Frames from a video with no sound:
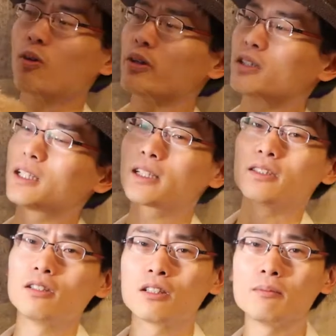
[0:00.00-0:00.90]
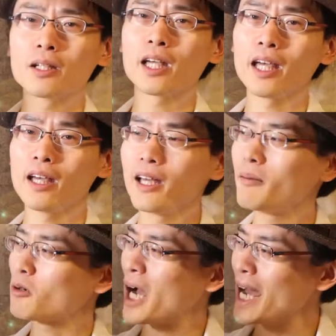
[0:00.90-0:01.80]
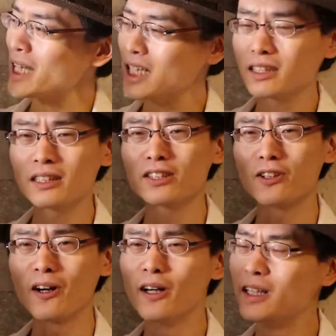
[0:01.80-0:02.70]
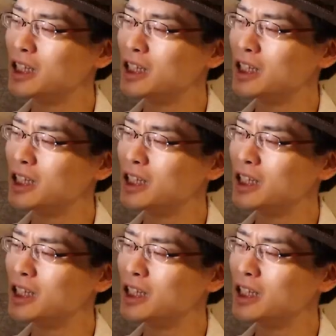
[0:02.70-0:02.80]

こういうなんかぬいぐるみ系、もう解体するんですよ。